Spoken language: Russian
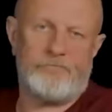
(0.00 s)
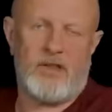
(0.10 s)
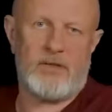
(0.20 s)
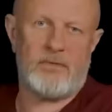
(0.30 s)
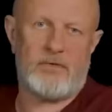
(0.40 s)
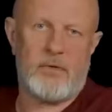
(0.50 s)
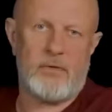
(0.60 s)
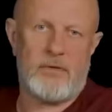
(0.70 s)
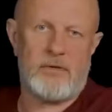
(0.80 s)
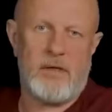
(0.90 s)
в одну
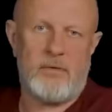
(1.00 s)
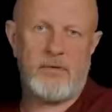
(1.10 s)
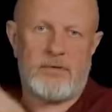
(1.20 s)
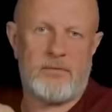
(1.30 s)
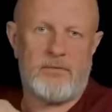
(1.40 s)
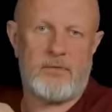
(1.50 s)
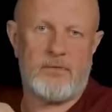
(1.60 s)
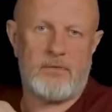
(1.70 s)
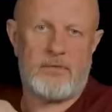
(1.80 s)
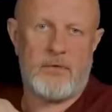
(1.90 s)
сторону Кисловодск, в
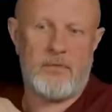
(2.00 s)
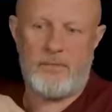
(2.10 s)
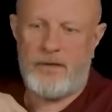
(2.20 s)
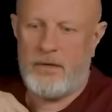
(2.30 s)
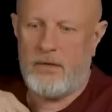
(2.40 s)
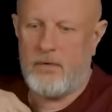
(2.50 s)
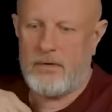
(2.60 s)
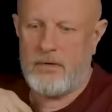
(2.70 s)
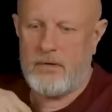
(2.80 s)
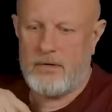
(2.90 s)
другую сторону
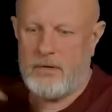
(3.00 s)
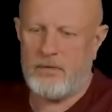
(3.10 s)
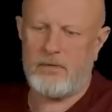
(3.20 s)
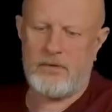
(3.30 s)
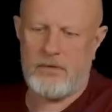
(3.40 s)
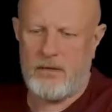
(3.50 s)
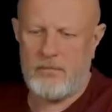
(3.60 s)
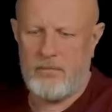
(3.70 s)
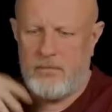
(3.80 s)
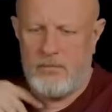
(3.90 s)
Пятигорск. Кисловодск
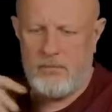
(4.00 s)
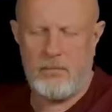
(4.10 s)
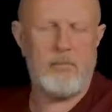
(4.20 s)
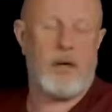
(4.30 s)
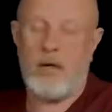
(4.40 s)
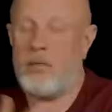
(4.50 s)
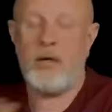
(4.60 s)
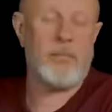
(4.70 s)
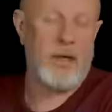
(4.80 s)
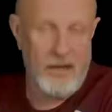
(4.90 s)
там, как
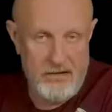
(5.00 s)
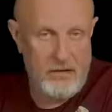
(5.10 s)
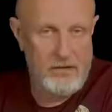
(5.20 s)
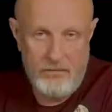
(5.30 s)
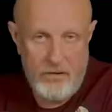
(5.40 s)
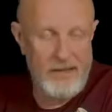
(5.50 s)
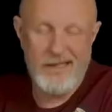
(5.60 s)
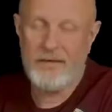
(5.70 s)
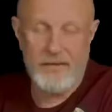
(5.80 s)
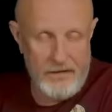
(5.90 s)
мне показалось,
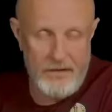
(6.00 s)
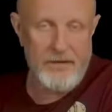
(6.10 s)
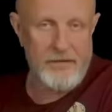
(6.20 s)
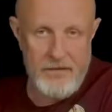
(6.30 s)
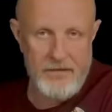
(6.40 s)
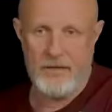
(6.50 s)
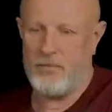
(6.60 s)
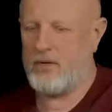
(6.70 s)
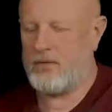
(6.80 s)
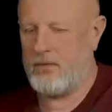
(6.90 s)
я, наверное, не везде
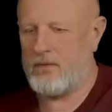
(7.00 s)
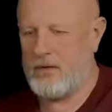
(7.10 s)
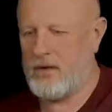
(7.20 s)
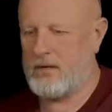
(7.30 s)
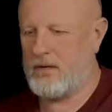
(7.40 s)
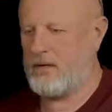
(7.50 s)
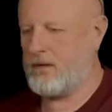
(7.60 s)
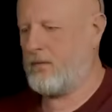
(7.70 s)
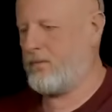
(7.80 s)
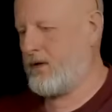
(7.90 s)
был, но он как-то
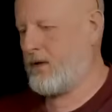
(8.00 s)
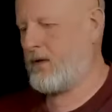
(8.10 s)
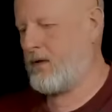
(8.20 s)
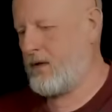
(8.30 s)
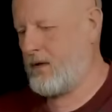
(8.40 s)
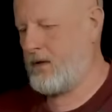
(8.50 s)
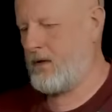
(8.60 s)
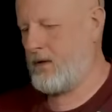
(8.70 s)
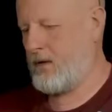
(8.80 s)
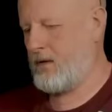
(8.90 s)
это
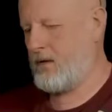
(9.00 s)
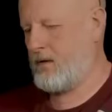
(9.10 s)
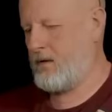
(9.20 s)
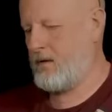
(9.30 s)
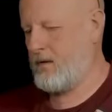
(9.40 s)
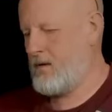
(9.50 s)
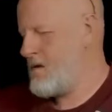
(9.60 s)
по